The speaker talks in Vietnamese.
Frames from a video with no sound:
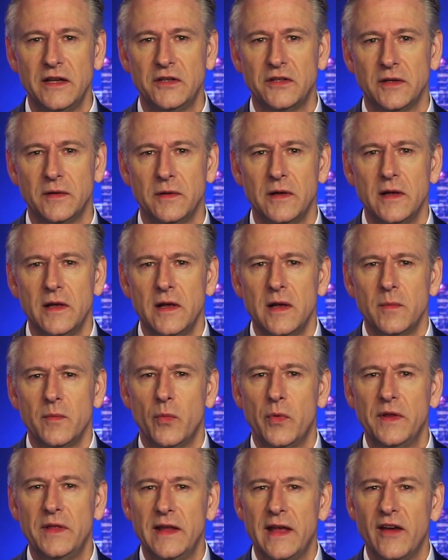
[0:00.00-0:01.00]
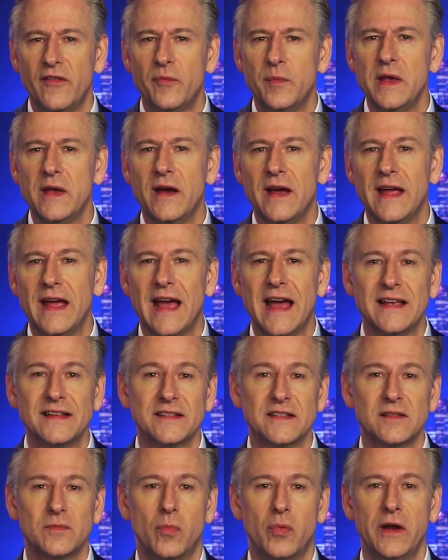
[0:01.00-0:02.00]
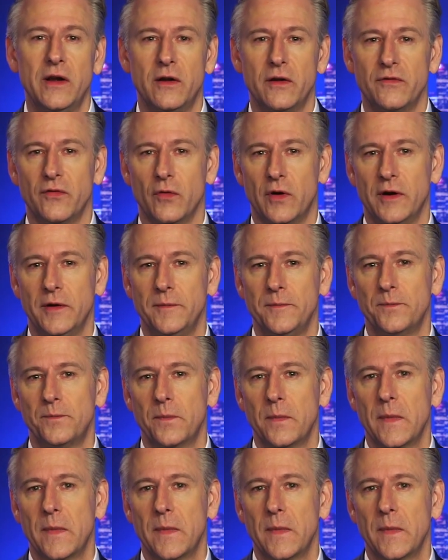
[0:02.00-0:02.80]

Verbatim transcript: nhưng khi ép bê i yêu cầu Brenner bằng chứng,